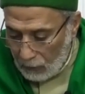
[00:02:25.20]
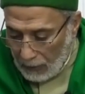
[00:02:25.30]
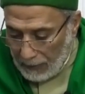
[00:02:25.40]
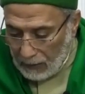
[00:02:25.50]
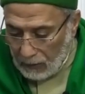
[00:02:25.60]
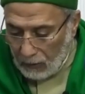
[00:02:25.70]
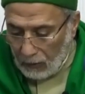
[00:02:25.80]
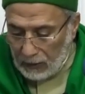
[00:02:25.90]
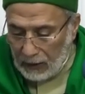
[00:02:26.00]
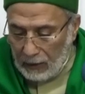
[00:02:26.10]
ومن
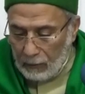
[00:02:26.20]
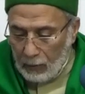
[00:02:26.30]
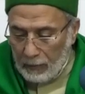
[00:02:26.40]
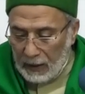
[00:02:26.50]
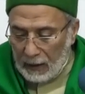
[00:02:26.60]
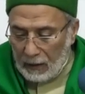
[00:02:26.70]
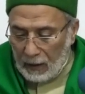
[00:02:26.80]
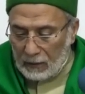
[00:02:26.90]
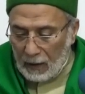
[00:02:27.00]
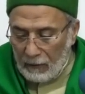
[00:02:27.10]
قتل مؤمنا
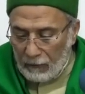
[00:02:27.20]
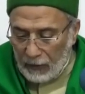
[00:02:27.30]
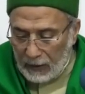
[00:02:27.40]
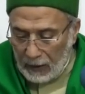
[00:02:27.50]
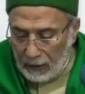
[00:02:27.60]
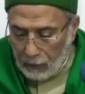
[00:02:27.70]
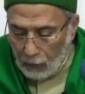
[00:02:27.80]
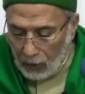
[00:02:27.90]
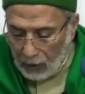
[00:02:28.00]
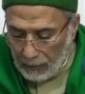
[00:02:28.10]
خطأ فتحرير
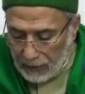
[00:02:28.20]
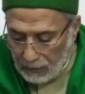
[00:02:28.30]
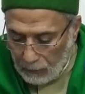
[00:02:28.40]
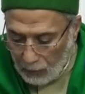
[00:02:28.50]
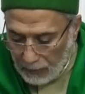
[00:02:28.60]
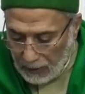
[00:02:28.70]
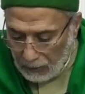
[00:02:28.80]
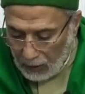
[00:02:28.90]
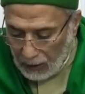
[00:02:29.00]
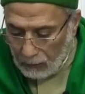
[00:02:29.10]
رقبة
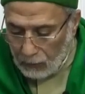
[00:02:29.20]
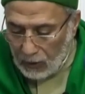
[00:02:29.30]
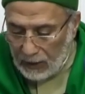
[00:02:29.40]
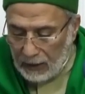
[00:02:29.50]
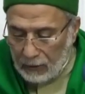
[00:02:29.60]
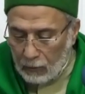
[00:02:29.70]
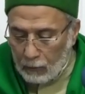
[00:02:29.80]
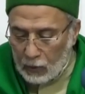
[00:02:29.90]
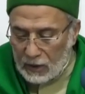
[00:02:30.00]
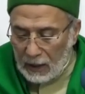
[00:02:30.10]
مؤمنة وقول ودية
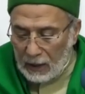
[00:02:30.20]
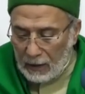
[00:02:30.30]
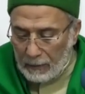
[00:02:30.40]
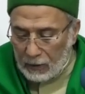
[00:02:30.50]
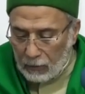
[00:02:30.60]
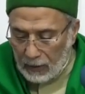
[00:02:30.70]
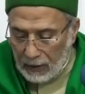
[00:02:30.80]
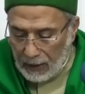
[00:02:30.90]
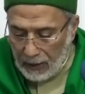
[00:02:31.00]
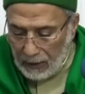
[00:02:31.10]
مسلمة
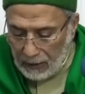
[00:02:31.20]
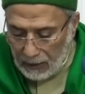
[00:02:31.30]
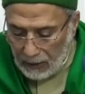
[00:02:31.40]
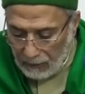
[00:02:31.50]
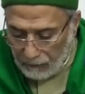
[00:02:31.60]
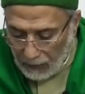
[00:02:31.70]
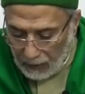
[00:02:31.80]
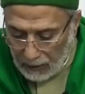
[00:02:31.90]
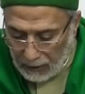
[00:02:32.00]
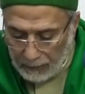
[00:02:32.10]
إلى أهله
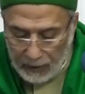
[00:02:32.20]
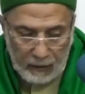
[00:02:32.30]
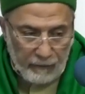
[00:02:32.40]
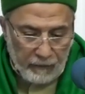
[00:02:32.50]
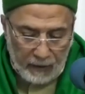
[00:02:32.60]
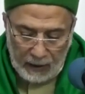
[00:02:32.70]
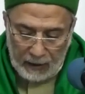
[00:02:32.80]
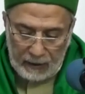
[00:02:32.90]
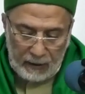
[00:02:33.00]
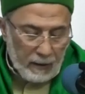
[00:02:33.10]
فقدم الكفارة
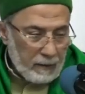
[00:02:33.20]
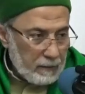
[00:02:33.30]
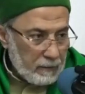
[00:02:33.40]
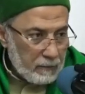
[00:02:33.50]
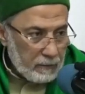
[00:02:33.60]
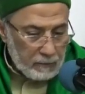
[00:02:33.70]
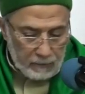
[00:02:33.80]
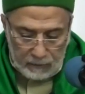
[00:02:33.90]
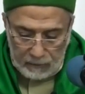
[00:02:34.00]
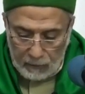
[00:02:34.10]
على الدية
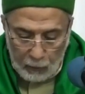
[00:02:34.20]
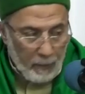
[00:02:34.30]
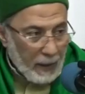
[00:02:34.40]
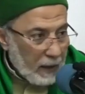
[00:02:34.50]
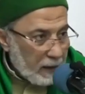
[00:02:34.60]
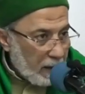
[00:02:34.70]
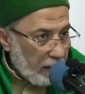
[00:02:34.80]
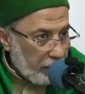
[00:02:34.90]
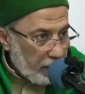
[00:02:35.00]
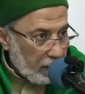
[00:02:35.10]
ومع
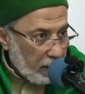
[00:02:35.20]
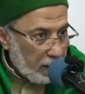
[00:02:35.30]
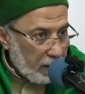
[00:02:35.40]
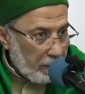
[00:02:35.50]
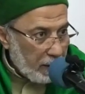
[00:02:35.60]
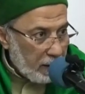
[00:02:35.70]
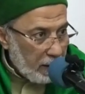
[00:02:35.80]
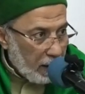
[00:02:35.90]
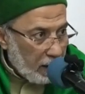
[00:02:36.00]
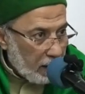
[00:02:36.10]
الكافر قدم
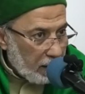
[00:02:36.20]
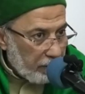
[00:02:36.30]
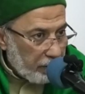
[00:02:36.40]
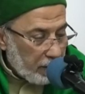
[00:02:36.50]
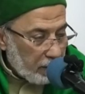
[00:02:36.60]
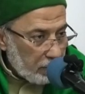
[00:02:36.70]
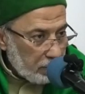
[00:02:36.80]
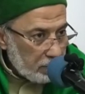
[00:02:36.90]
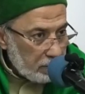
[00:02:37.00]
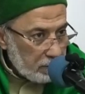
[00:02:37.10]
الدية على الكفارة
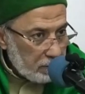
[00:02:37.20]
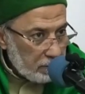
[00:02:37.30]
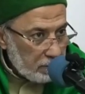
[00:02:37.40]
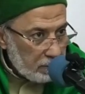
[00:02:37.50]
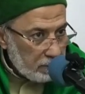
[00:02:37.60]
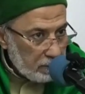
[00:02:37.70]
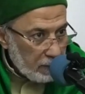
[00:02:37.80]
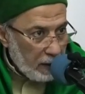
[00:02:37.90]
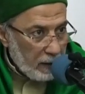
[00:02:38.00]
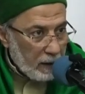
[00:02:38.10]

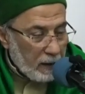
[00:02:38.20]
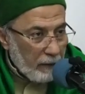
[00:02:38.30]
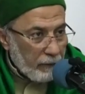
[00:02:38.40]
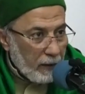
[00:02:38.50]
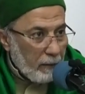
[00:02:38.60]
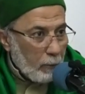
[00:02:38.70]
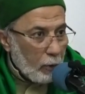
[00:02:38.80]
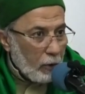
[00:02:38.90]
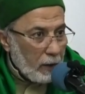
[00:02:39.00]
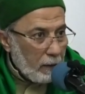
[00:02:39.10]
لأن الكافر همه
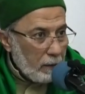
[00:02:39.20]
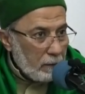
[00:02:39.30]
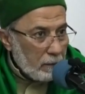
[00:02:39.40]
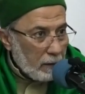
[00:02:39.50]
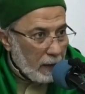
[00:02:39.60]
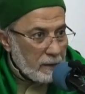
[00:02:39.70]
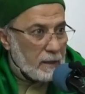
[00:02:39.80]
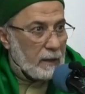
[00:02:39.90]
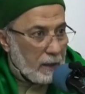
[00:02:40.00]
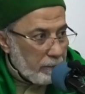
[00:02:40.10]
دنيا
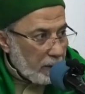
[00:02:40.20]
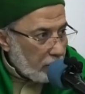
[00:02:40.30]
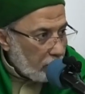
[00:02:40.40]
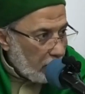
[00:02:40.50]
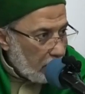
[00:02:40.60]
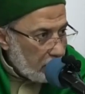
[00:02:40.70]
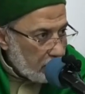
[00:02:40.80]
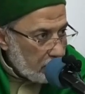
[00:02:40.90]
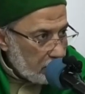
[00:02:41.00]
عايز الدية بتاعته خلاص